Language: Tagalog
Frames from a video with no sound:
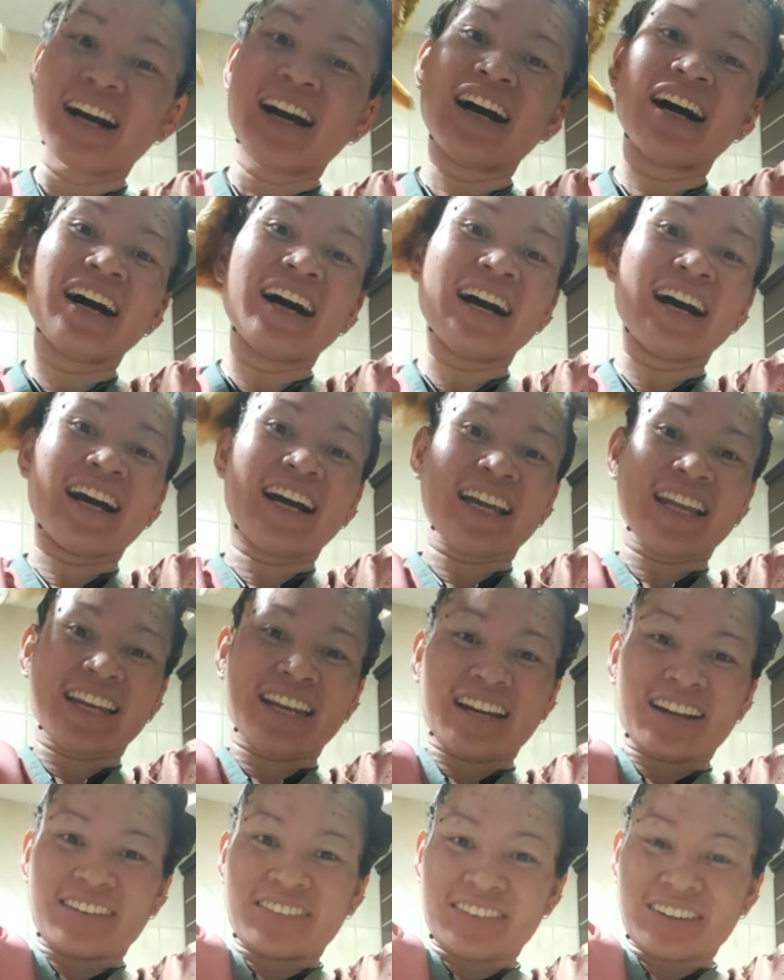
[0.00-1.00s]
Ay,
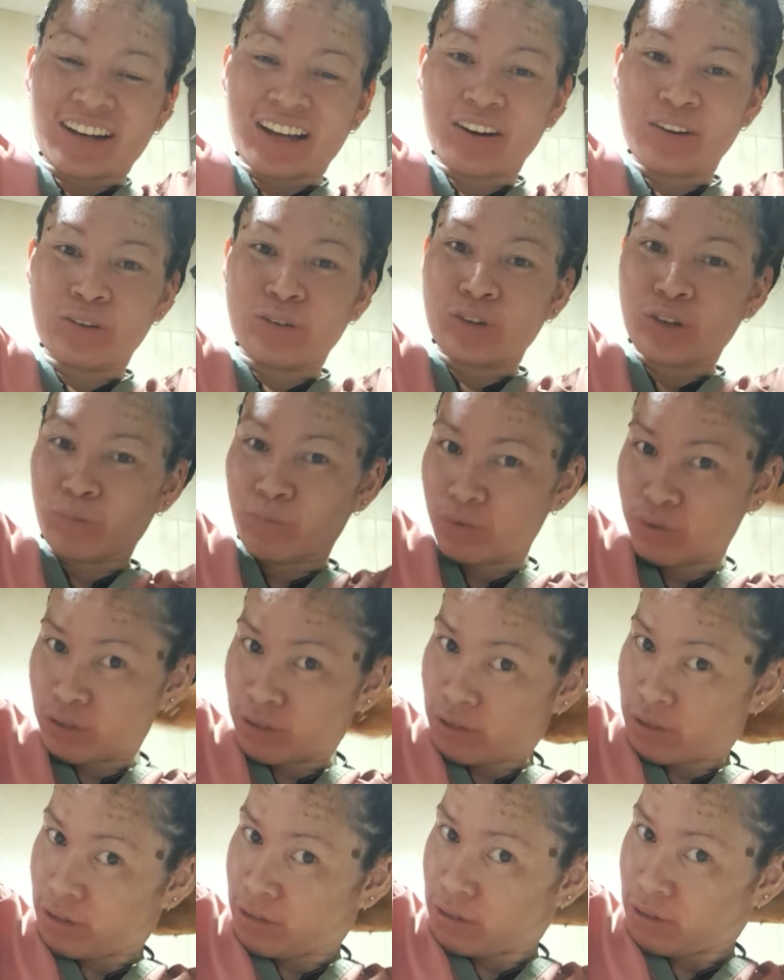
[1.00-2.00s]
nako kalaway po
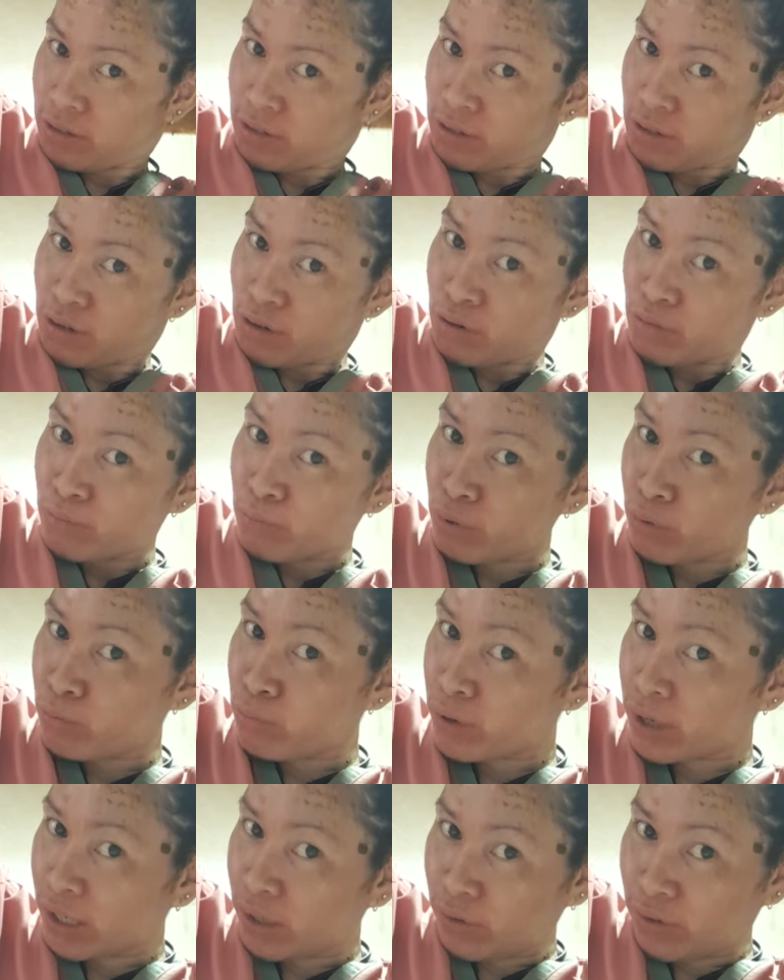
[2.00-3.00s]
siya
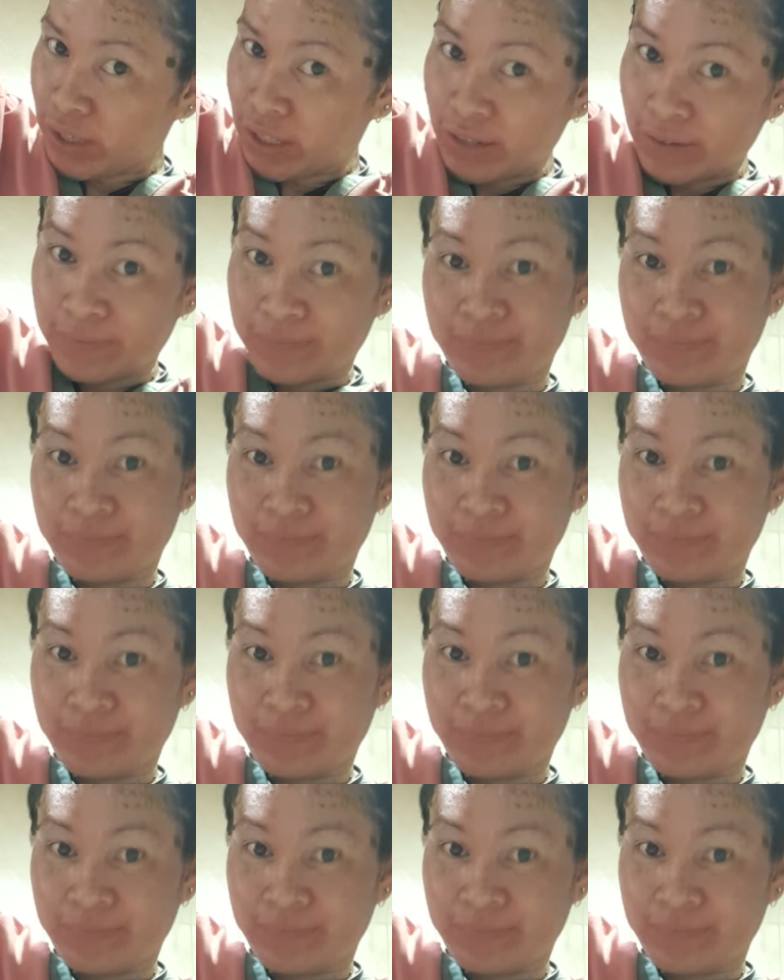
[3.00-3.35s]
kuburi eh.